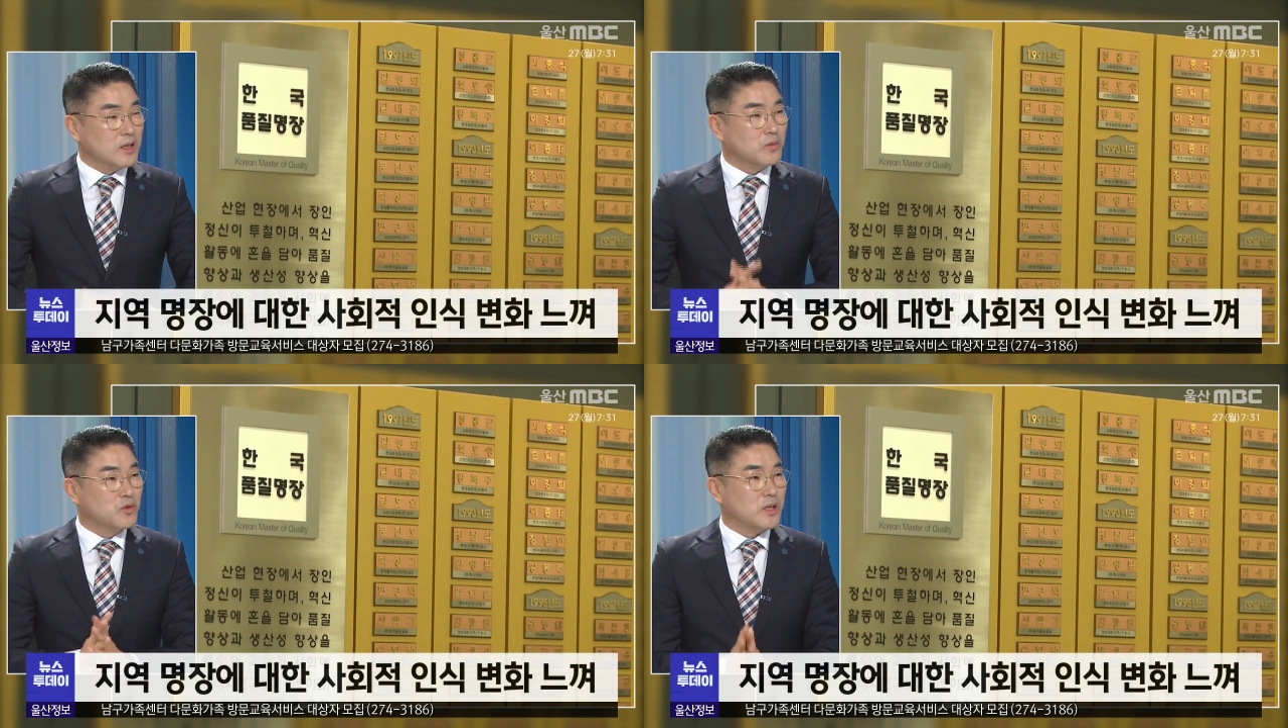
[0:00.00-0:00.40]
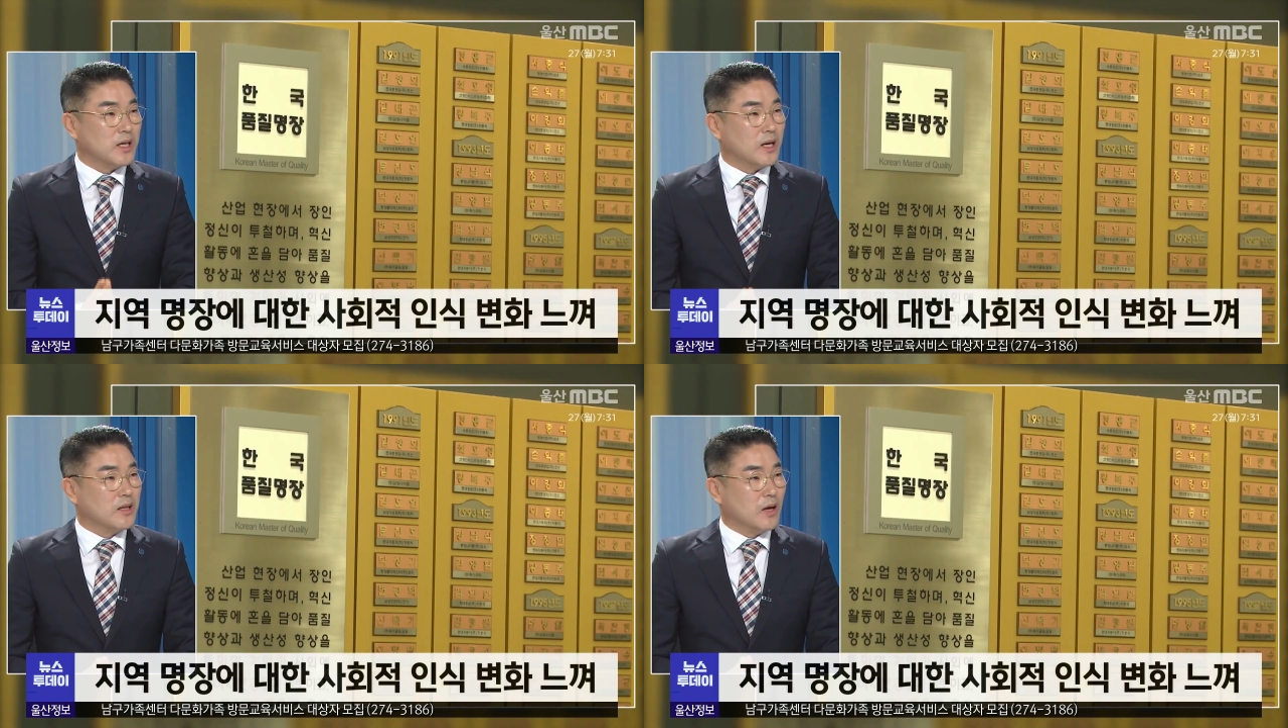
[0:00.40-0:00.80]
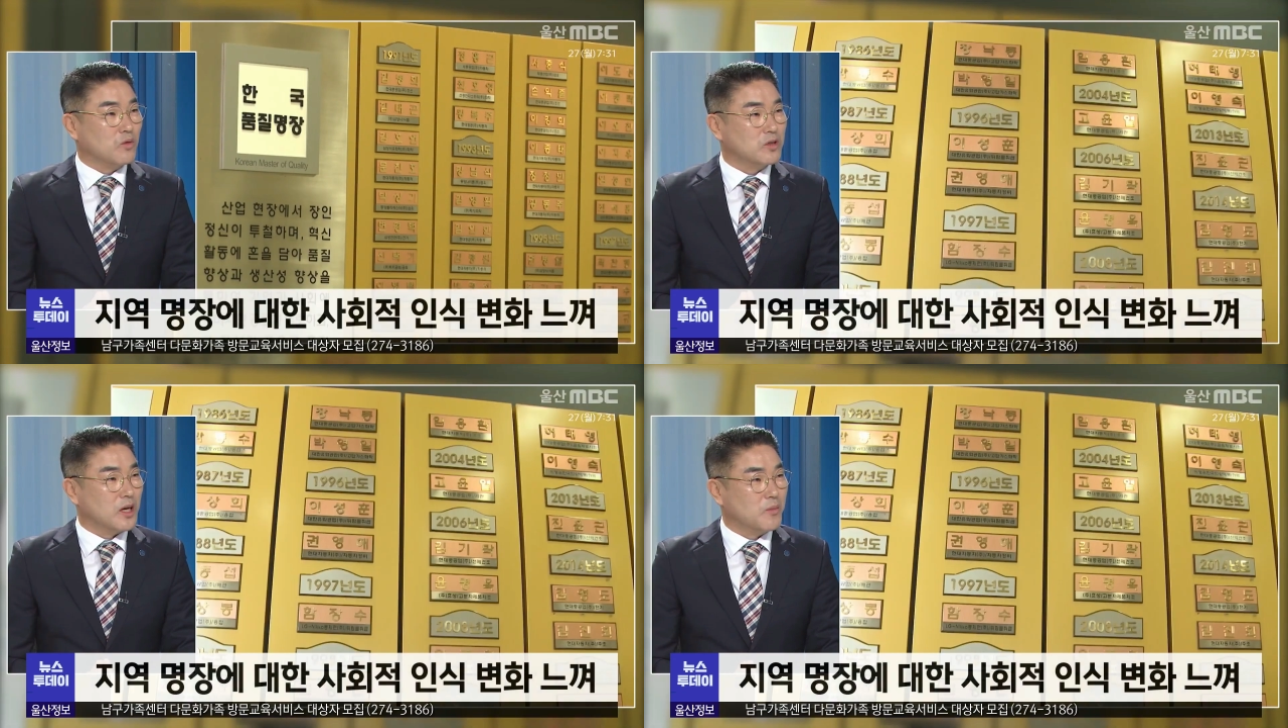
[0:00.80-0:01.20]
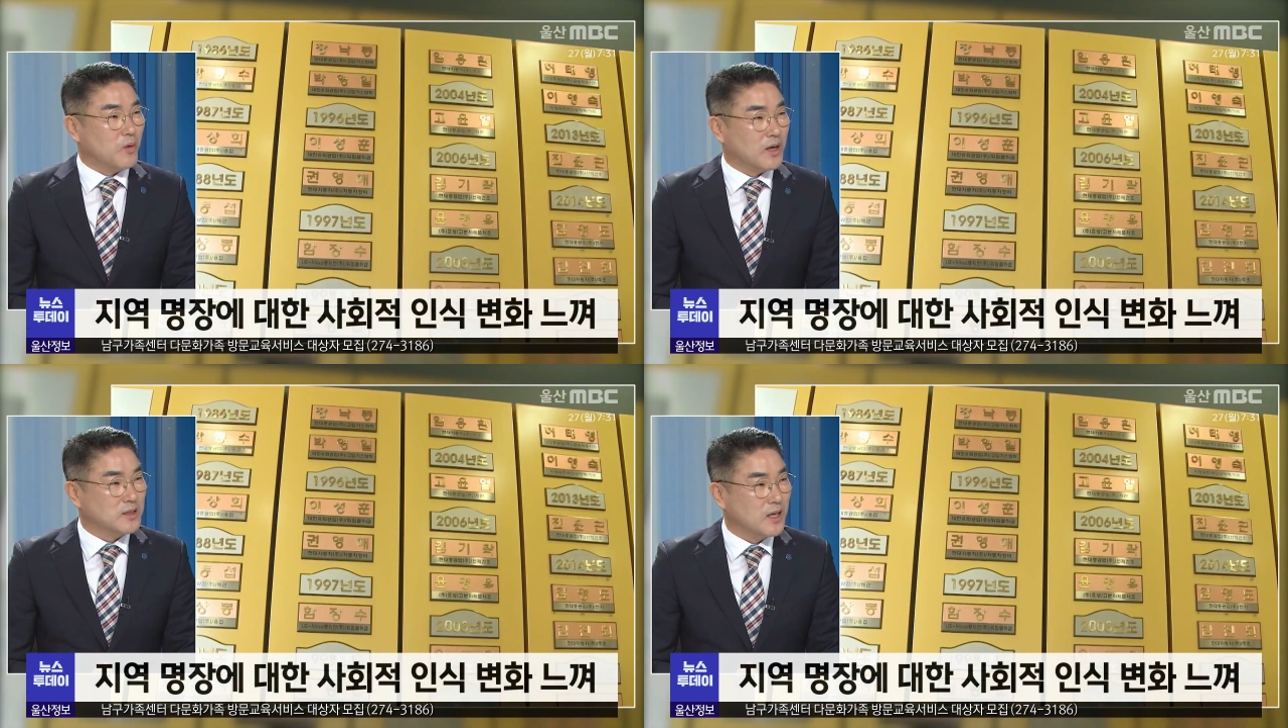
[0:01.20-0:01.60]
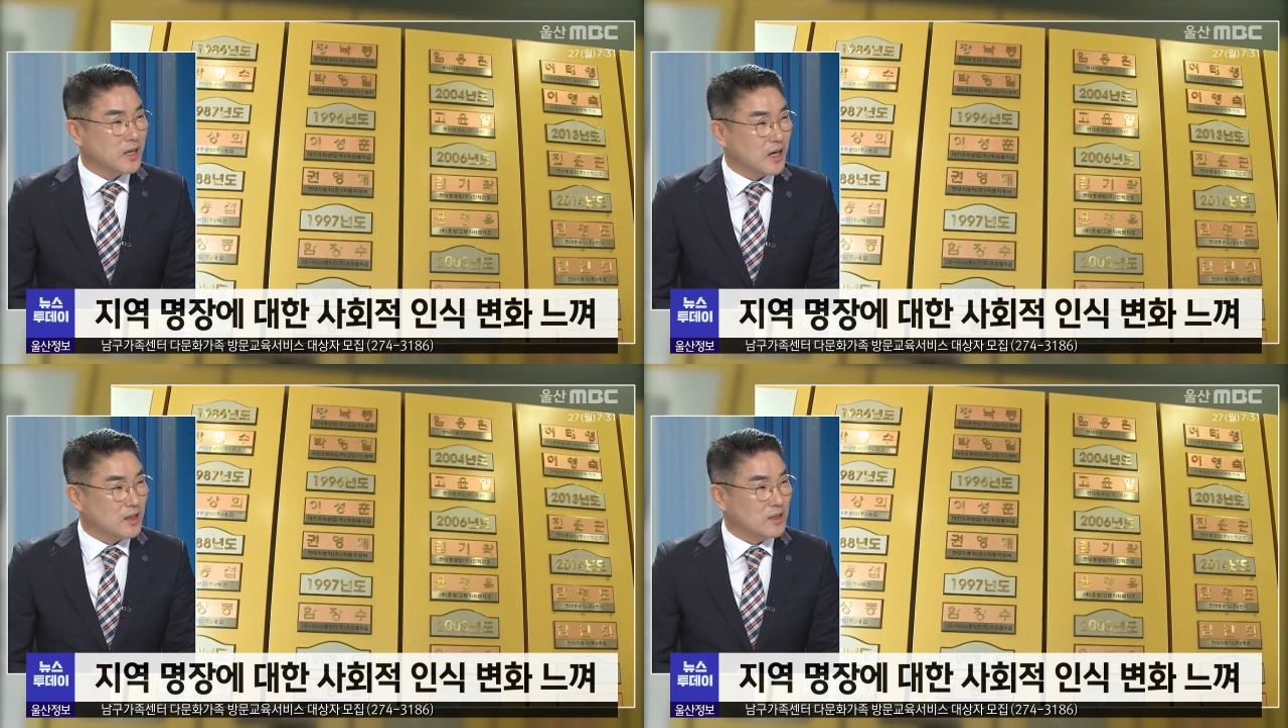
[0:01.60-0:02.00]
여러분들이 잘 아는 남구청 앞에
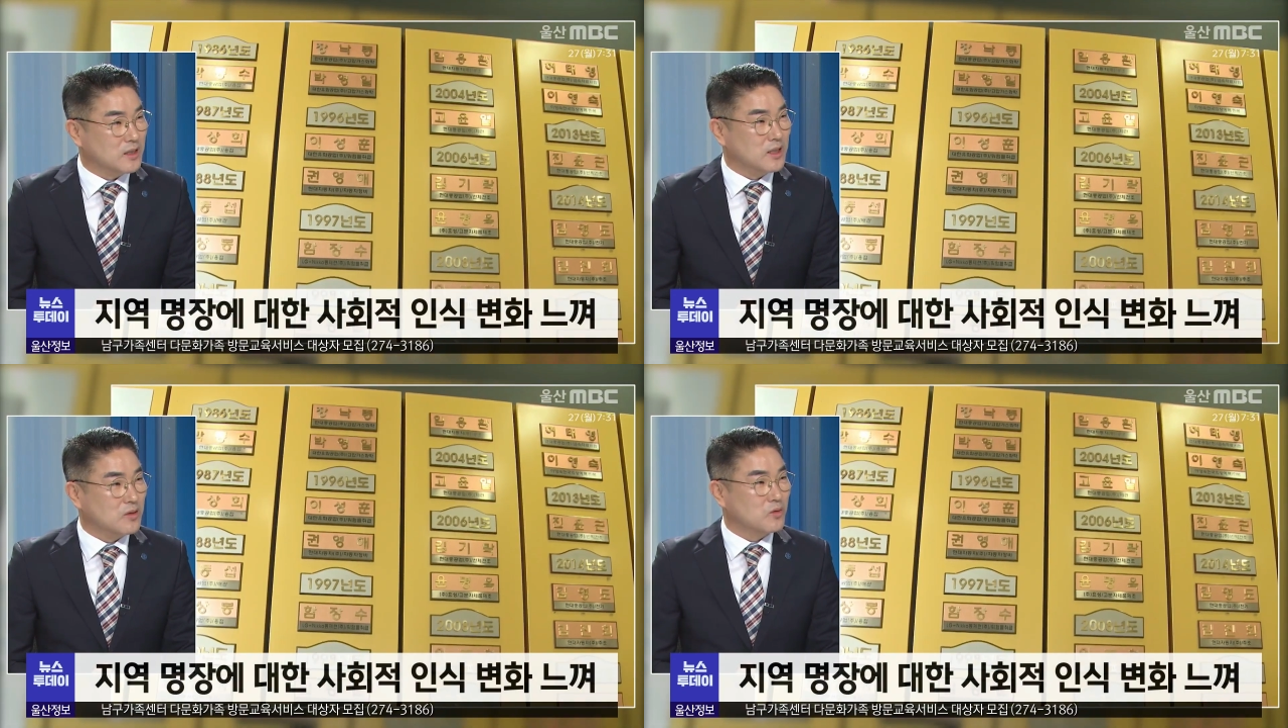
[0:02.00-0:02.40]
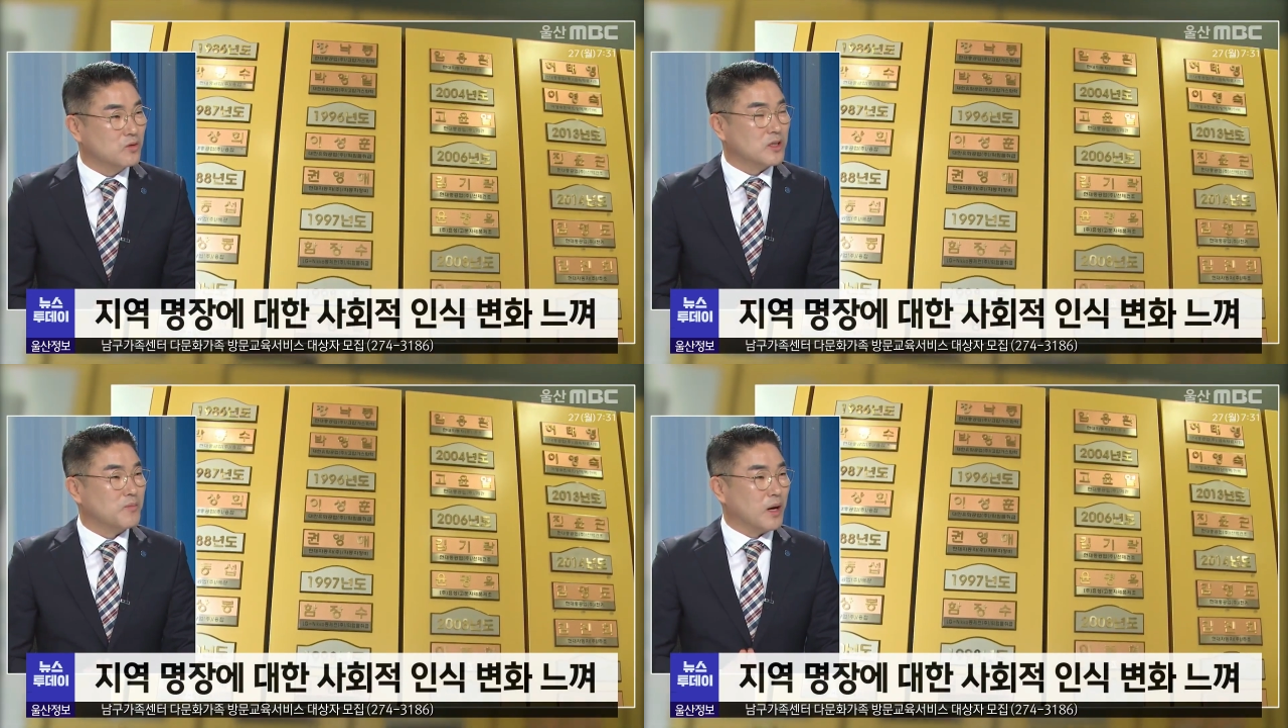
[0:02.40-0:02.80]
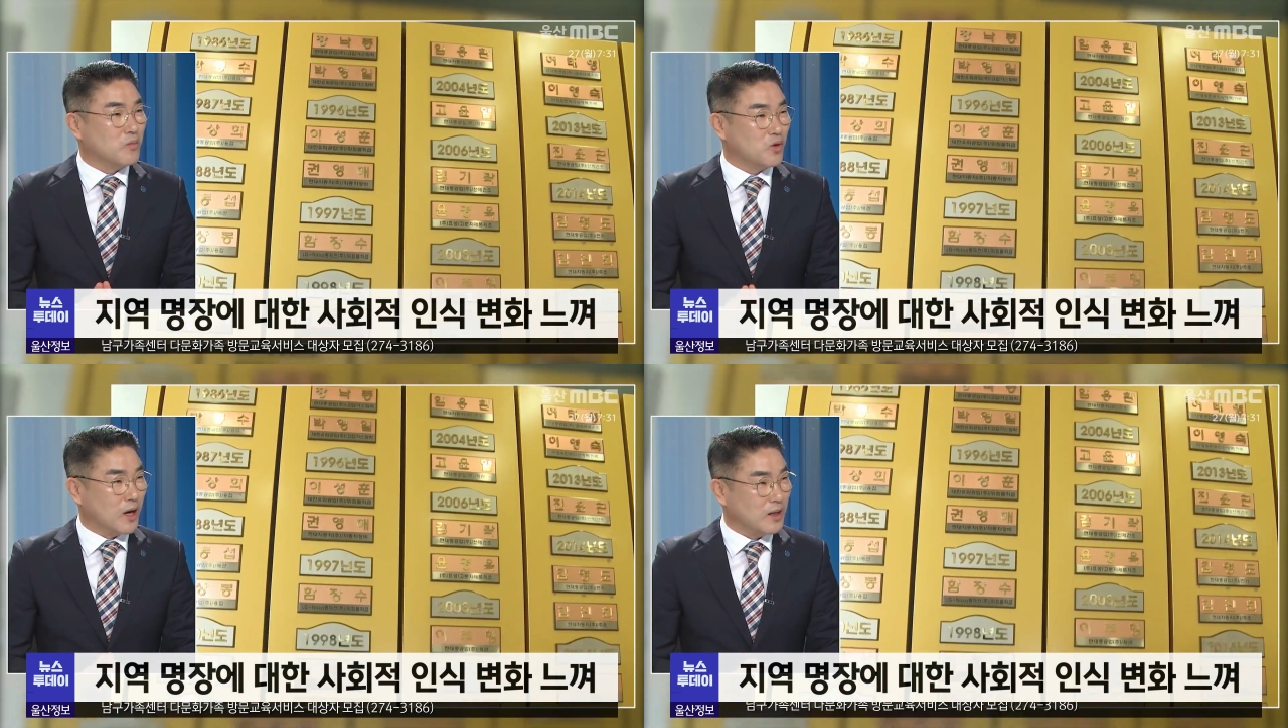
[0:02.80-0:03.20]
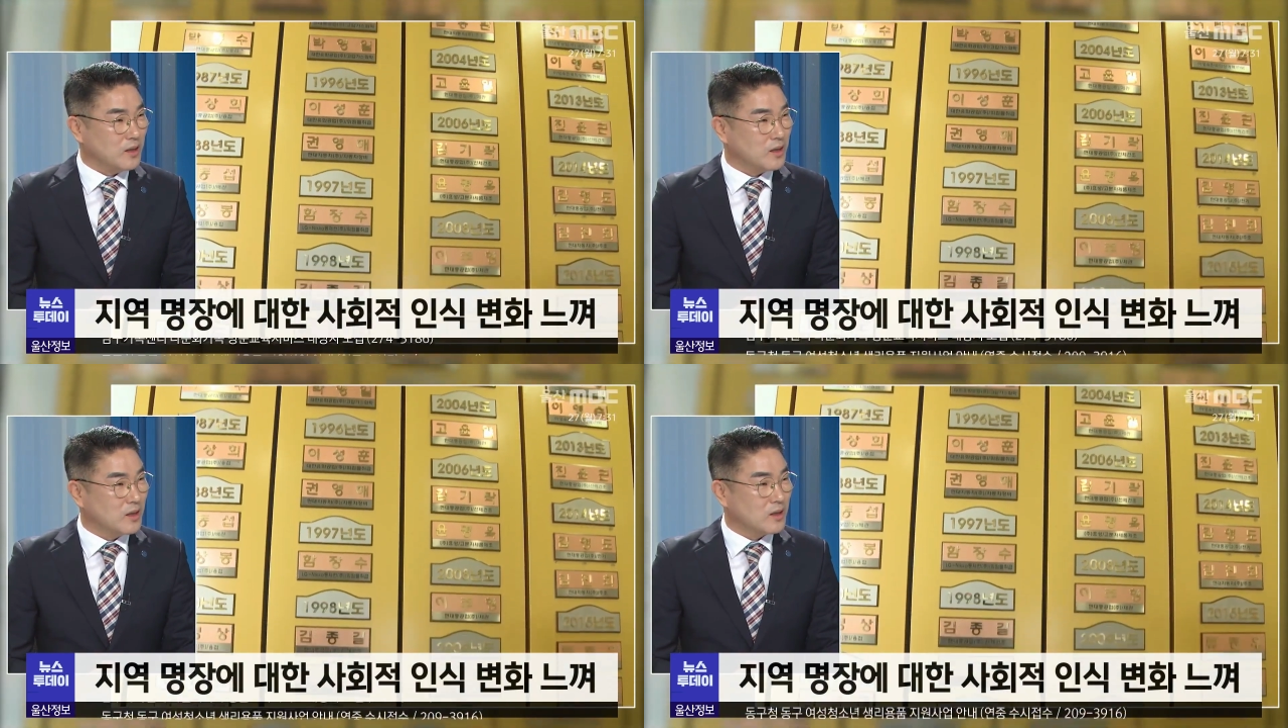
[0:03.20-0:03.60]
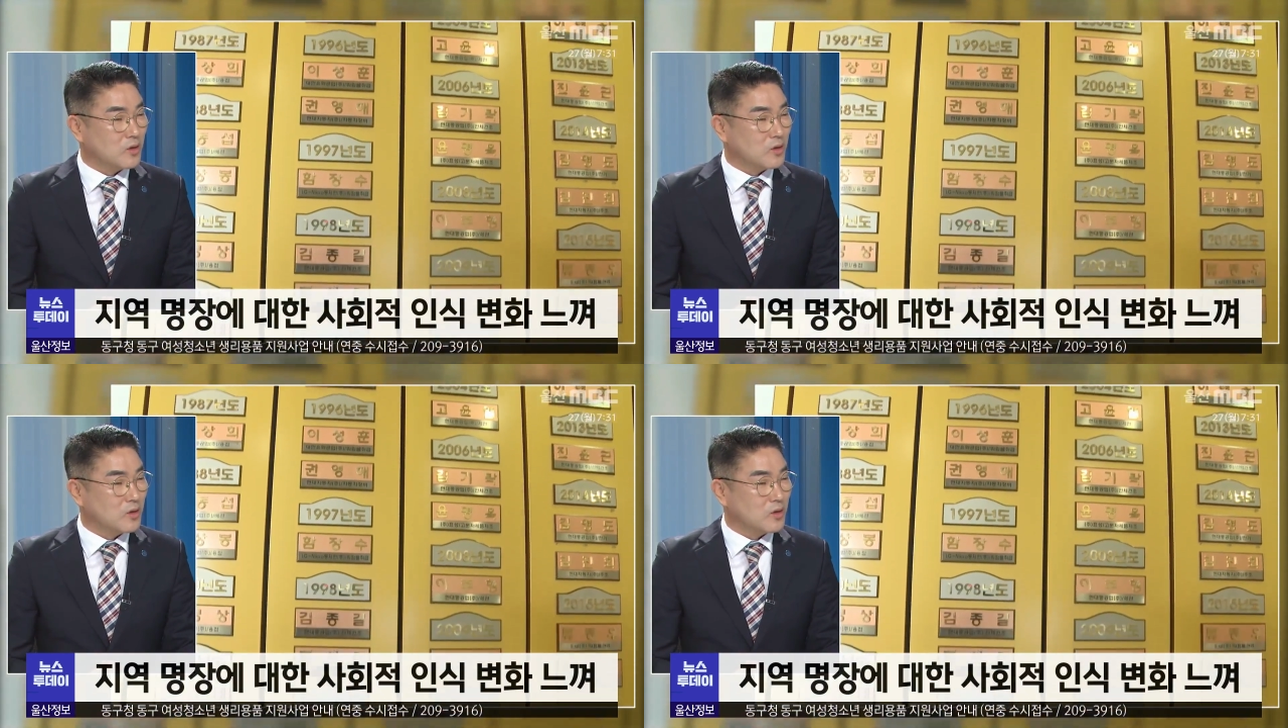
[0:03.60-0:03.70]
왕생이라든지 네, 예, 네, 예, 예. 울산박물관 음.